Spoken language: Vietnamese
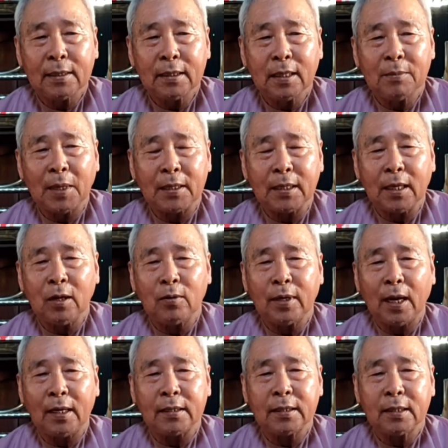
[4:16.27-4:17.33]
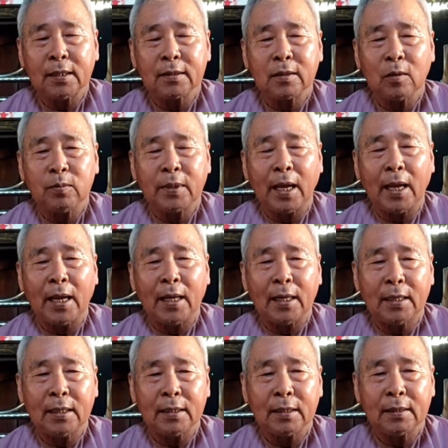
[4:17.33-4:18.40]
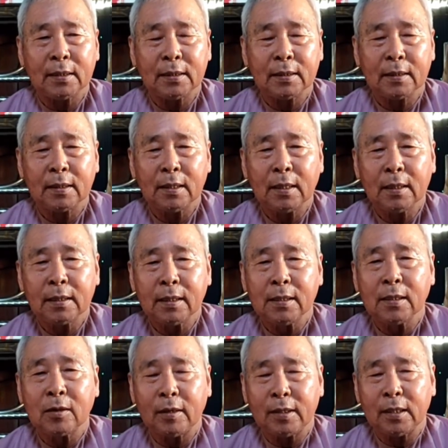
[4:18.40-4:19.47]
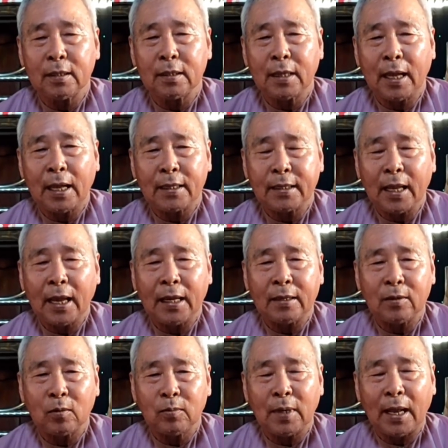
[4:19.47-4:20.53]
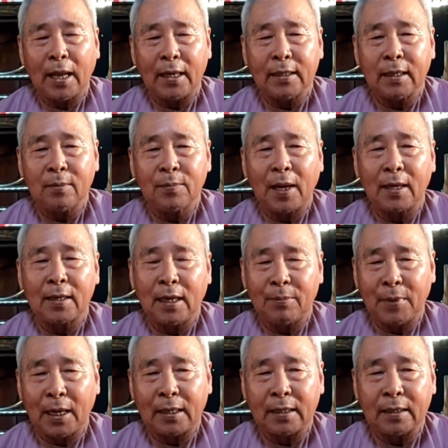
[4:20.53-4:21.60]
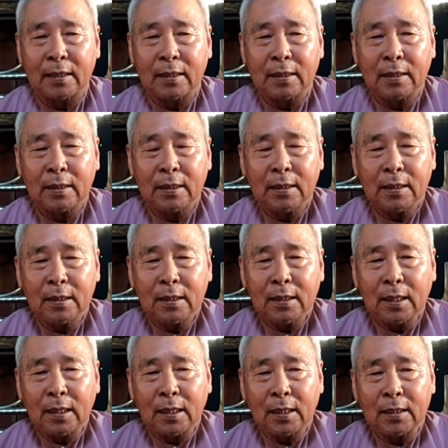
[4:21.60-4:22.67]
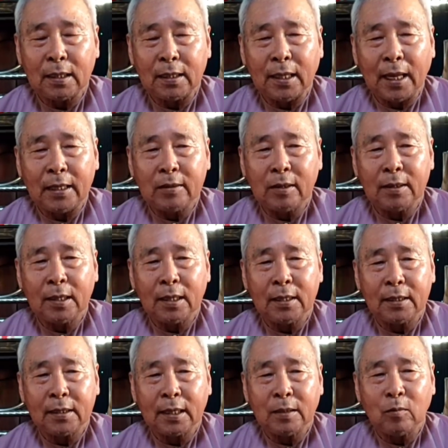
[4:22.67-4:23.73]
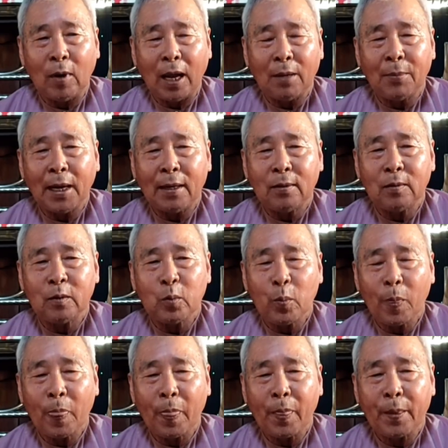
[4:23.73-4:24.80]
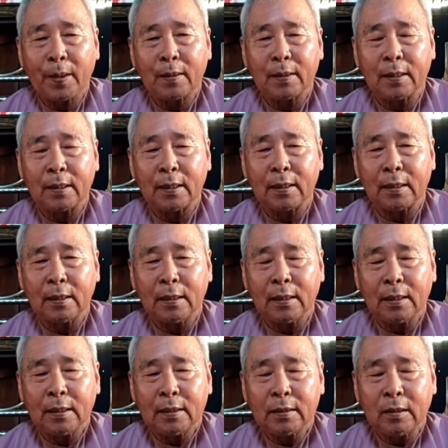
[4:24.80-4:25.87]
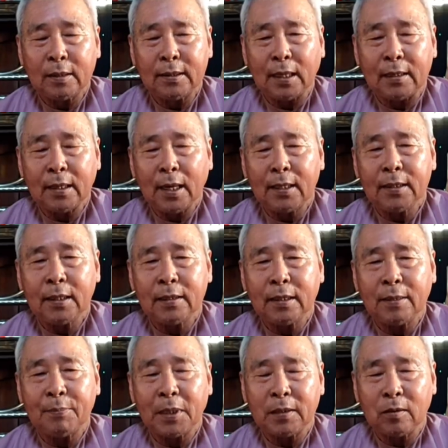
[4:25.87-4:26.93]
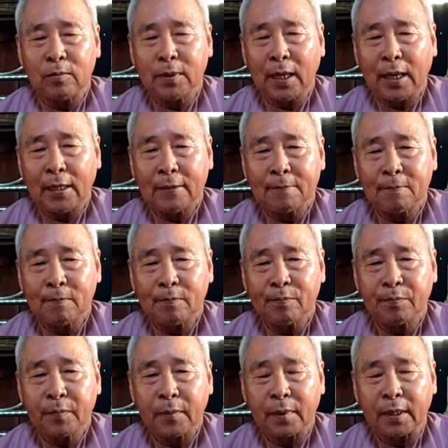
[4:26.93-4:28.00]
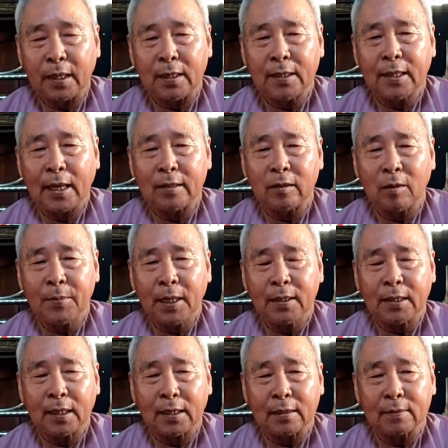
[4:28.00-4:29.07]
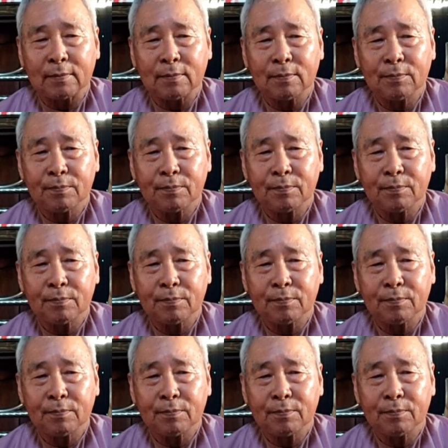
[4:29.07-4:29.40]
nhưng mà nhiều đời trước chúng ta chưa có được ăn chay cúng lại niệm phật làm lành à, vì vậy cho nên cái quả báo à, nó dẫn đến với mà chúng ta vì đức thầy cho biết rằng